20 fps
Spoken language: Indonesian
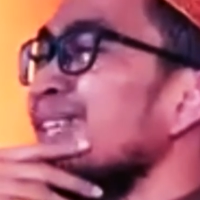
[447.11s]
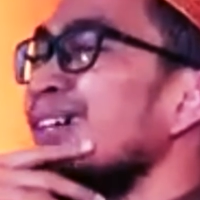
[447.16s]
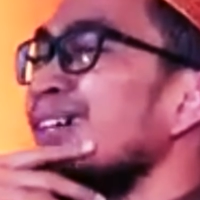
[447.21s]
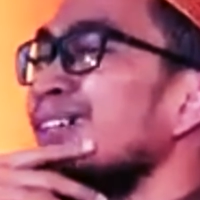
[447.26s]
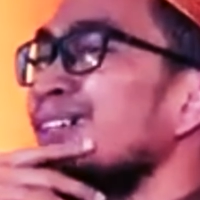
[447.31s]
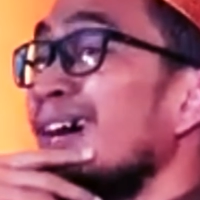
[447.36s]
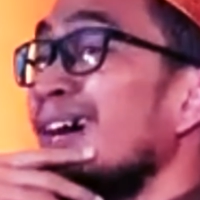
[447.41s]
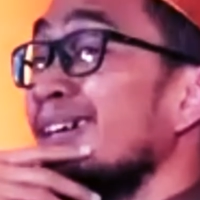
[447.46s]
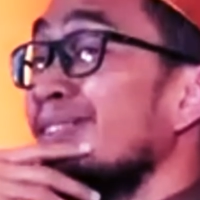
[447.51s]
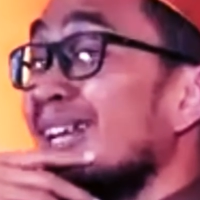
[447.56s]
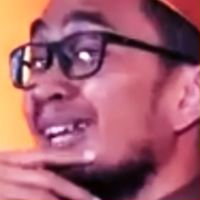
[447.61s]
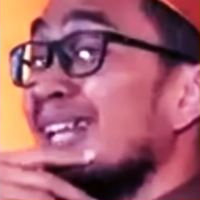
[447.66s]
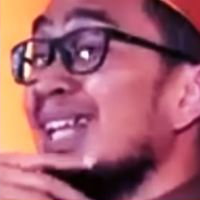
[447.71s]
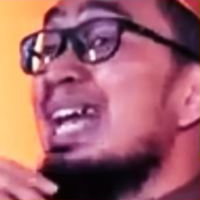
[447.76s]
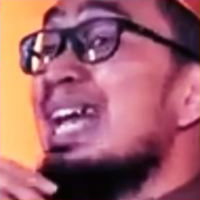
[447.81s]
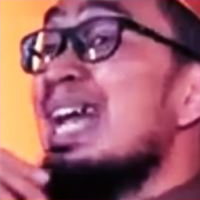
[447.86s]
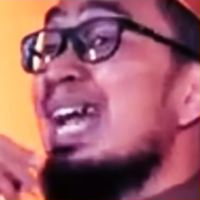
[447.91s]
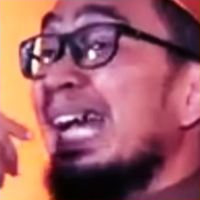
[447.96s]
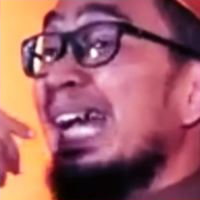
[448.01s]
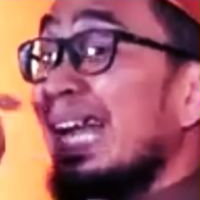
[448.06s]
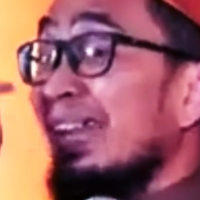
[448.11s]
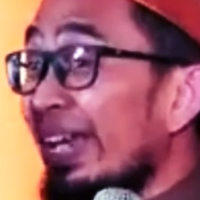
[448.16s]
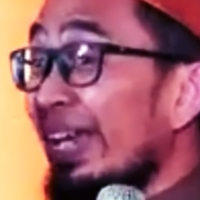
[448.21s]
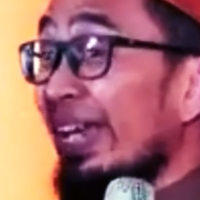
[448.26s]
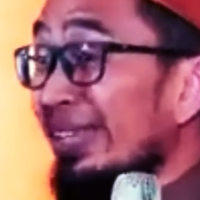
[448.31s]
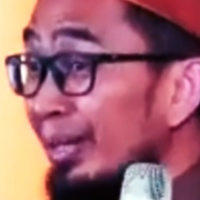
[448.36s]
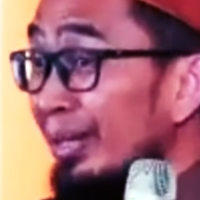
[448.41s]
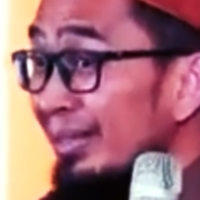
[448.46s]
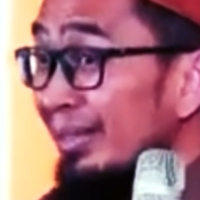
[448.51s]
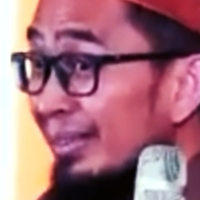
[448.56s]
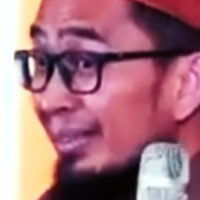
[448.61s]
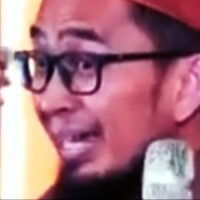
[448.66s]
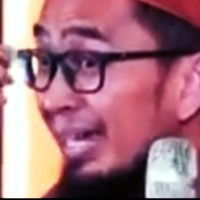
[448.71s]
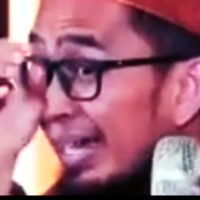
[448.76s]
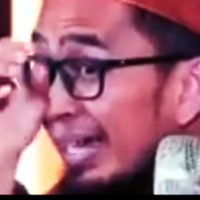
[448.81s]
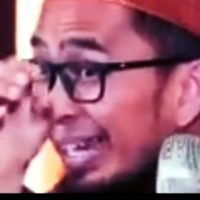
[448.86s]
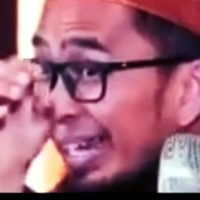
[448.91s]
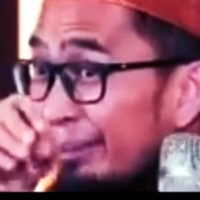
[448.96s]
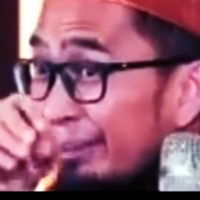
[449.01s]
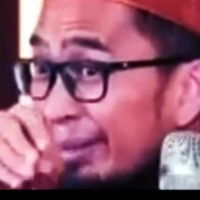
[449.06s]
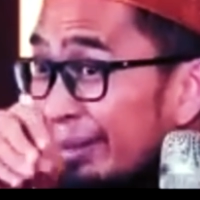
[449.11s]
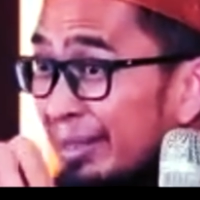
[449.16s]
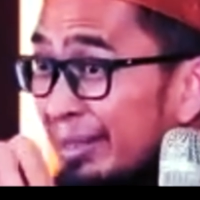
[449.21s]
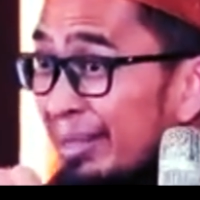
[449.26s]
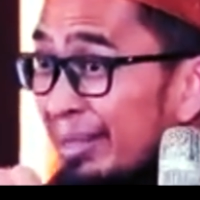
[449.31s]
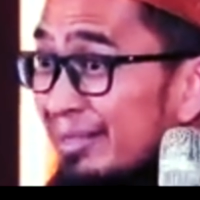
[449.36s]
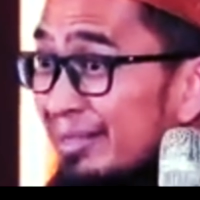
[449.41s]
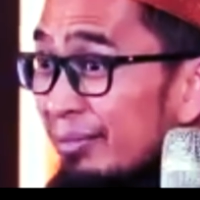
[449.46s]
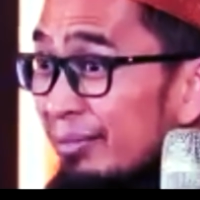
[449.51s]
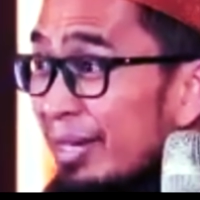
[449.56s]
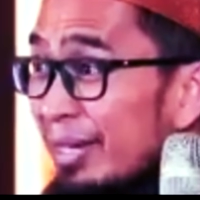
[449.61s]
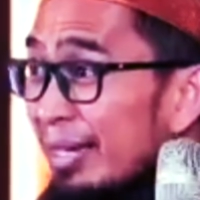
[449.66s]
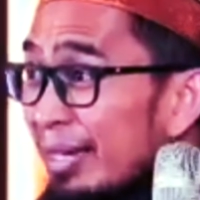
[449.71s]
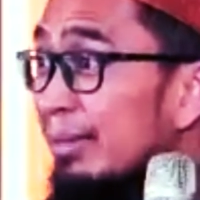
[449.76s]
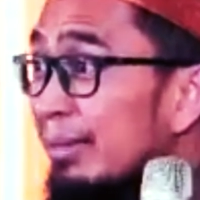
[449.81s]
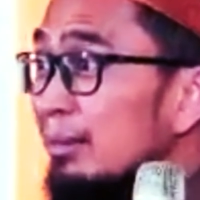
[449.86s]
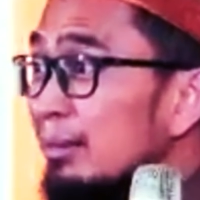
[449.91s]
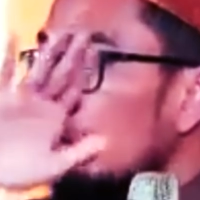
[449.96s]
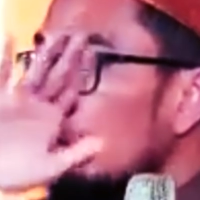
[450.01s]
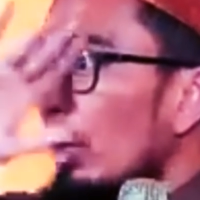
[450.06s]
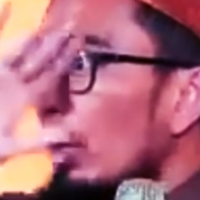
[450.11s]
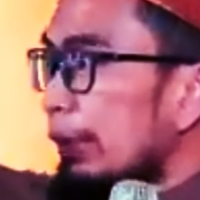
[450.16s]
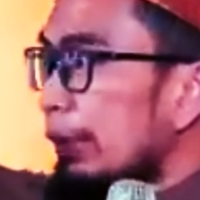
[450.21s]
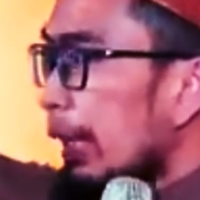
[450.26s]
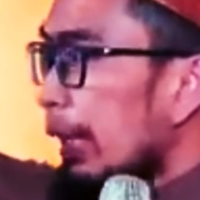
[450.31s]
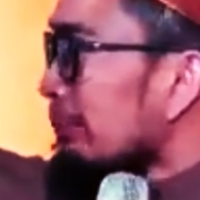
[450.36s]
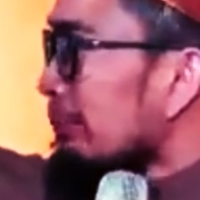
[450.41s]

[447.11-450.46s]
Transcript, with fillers: Allahu Akbar. Karena itulah setelah kalimat ini disampaikan semua